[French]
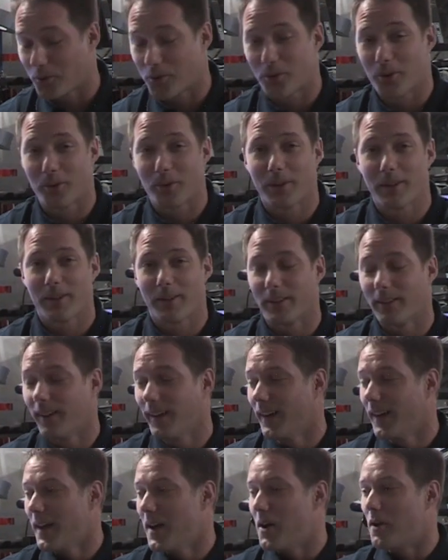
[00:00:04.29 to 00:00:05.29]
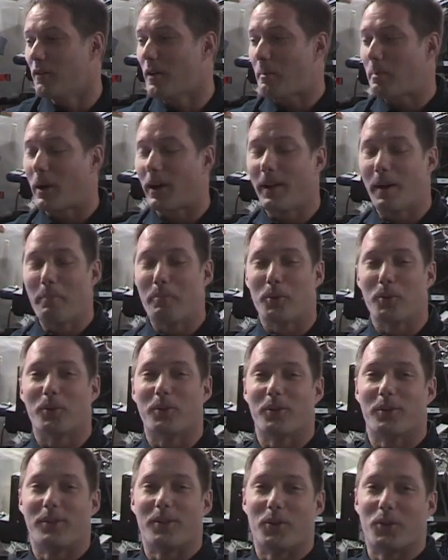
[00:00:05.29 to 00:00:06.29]
Aujourd'hui, euh, on va parler un peu
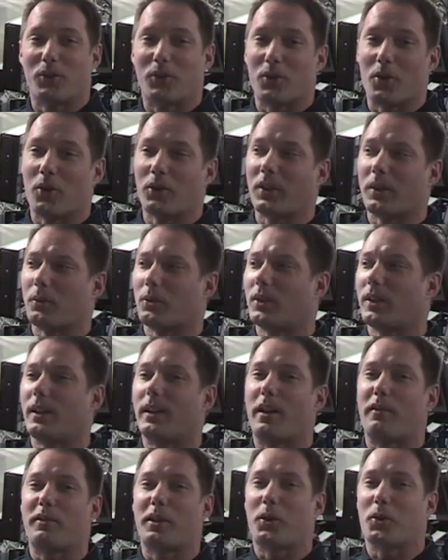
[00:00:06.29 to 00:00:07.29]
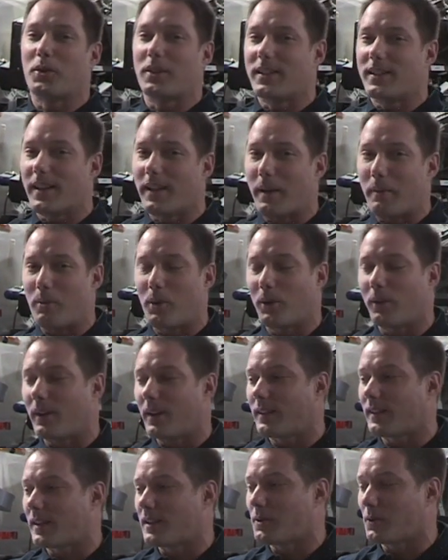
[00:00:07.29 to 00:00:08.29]
de, science et aussi de la vie quotidienne à bord de
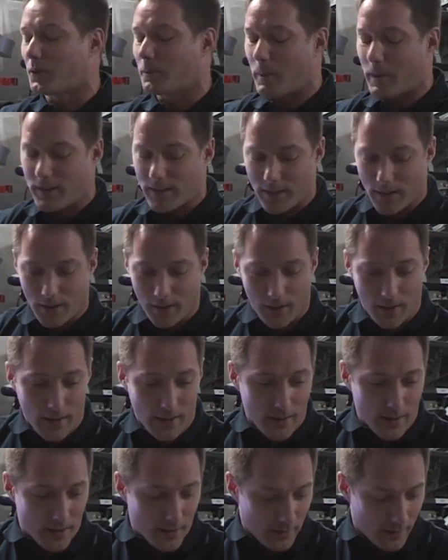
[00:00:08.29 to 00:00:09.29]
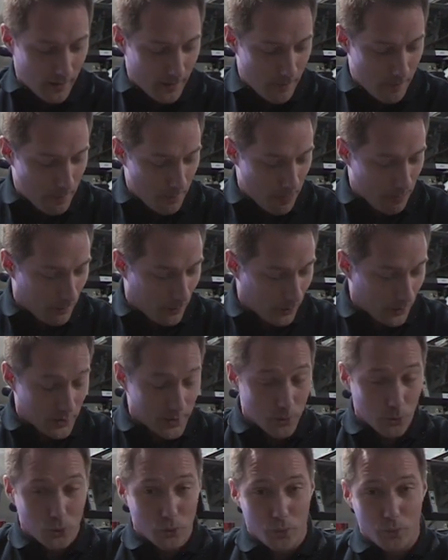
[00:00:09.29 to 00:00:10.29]
la station spatiale. Euh, alors
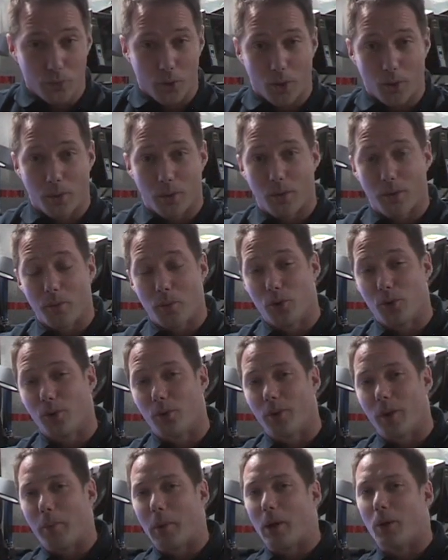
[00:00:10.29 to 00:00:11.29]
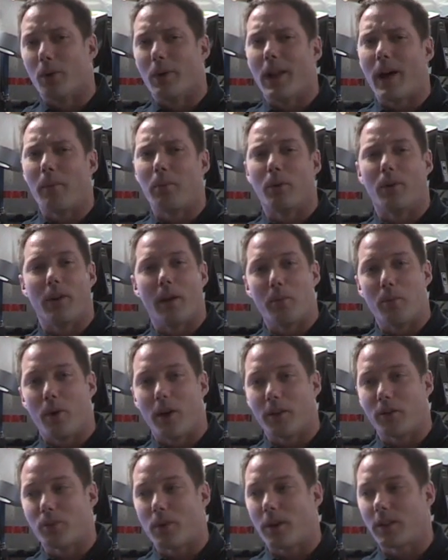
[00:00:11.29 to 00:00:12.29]
ici, on se trouve dans le, module qu'on appelle le lab, le
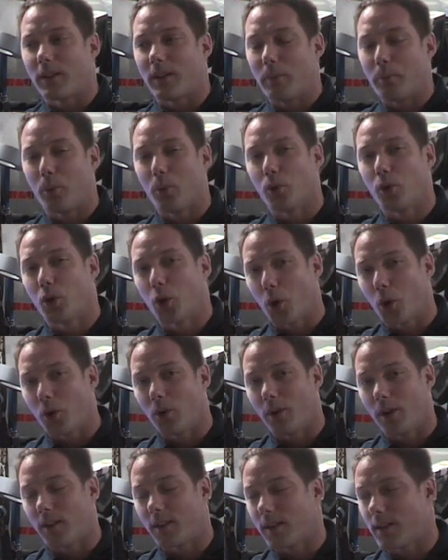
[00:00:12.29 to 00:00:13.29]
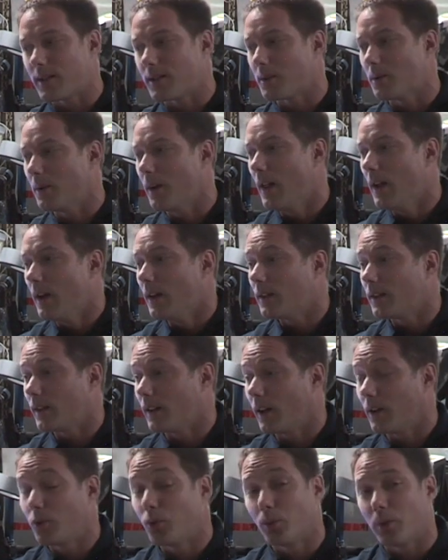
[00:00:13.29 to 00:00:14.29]
laboratoire. C'est un peu le cœur de la station. C'est
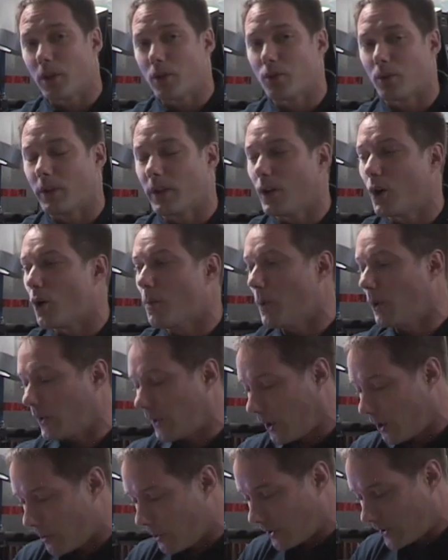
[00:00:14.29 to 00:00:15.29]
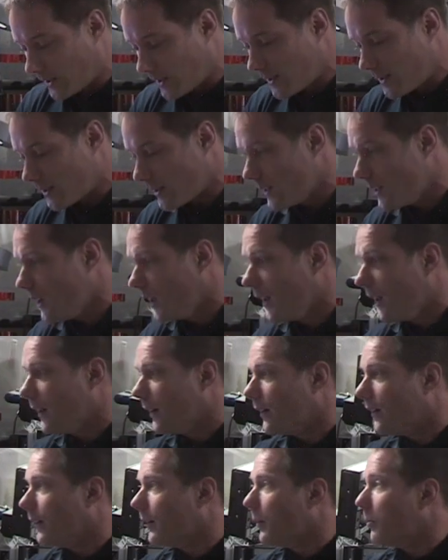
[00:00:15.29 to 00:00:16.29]
là que toutes les journées commencent. Elles commencent ici.
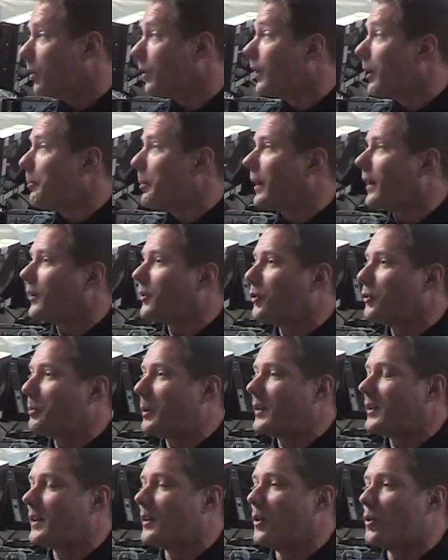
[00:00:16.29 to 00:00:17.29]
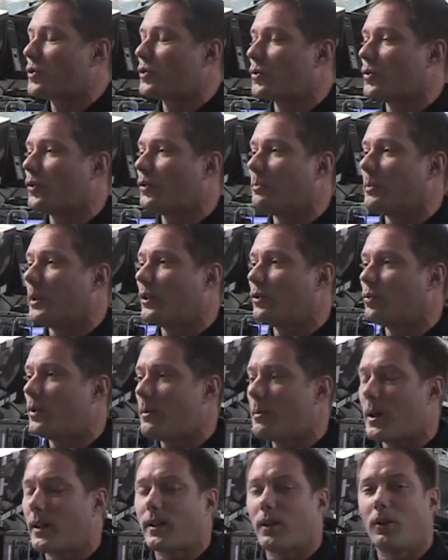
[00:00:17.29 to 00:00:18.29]
Euh, bon, il n'a pas l'air de se passer grand-chose, mais tous les
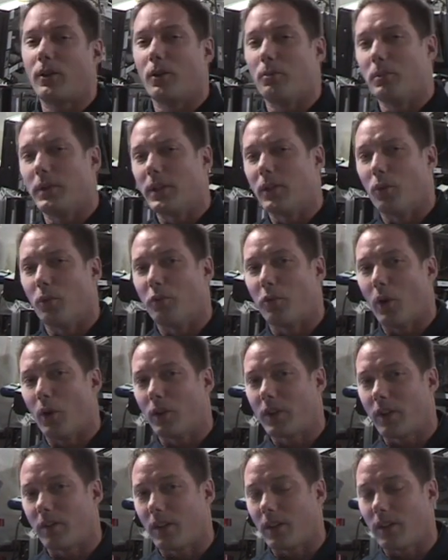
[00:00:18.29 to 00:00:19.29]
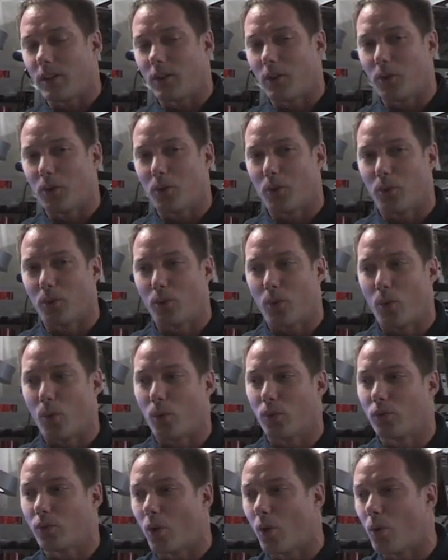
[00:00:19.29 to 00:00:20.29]
matins, on a une petite conférence avec les centres de contrôle
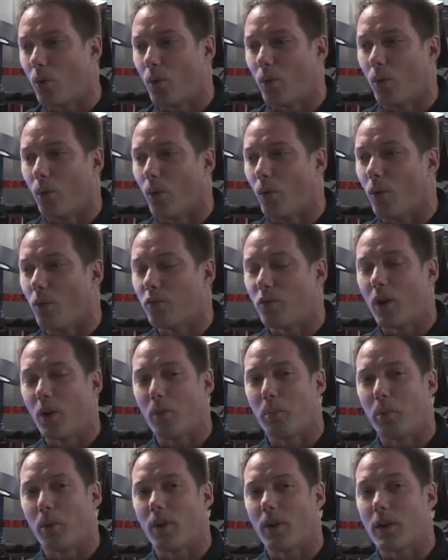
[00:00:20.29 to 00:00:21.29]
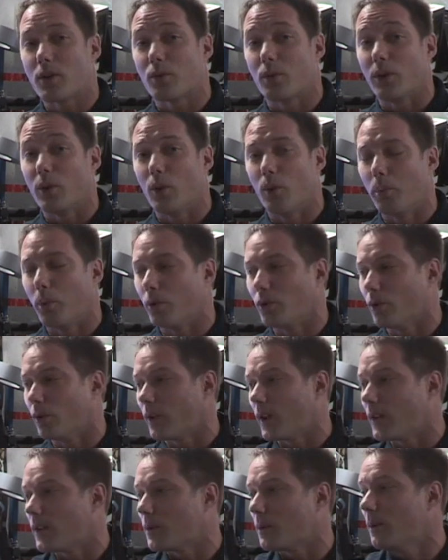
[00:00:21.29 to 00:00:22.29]
au sol. On, on revoit le plan de la journée, on pose nos
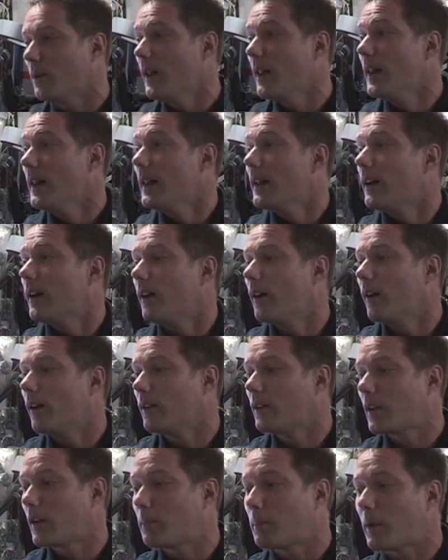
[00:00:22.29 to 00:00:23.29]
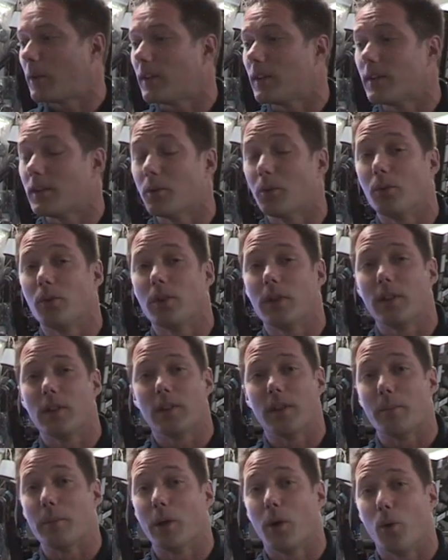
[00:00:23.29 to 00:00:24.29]
questions. ça se passe ici. On utilise
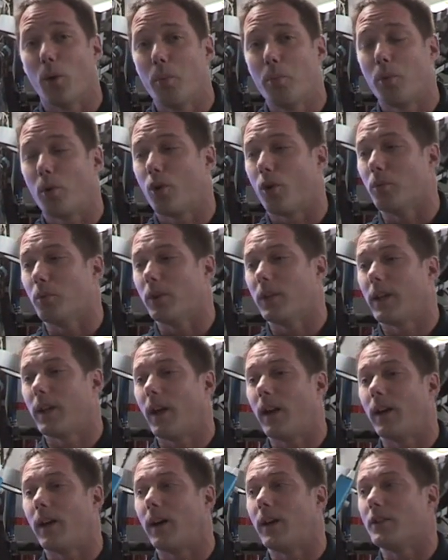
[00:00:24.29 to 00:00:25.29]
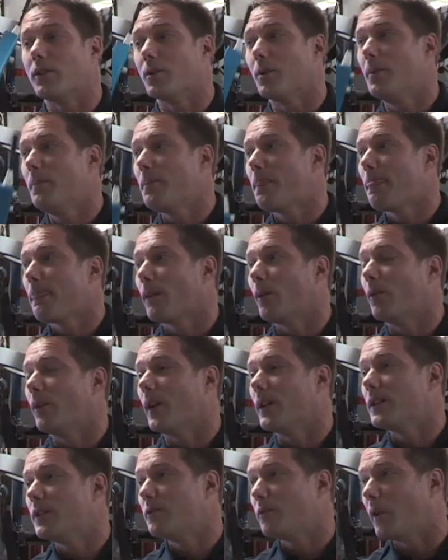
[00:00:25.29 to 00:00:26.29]
ces micros pour communiquer à la radio on
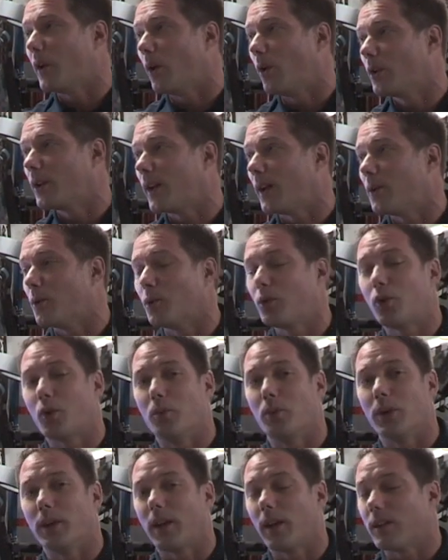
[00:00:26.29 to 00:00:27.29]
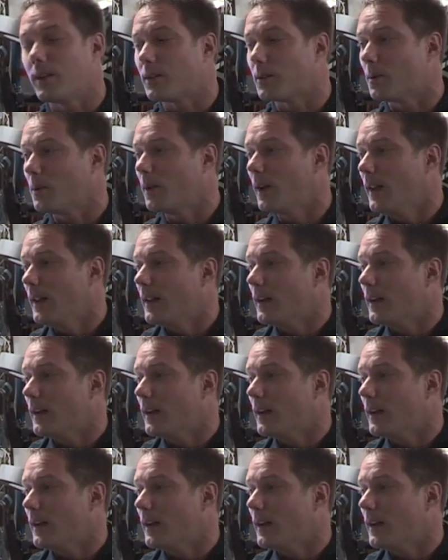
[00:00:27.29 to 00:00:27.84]
a différents canaux de communication.